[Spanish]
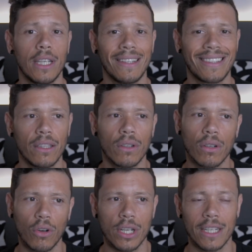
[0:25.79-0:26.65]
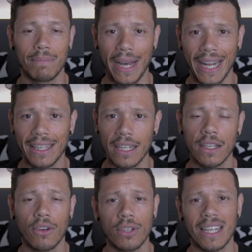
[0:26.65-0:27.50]
utilizando cosas baratas
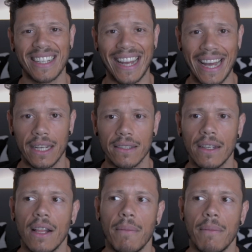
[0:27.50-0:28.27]
y cosas caras.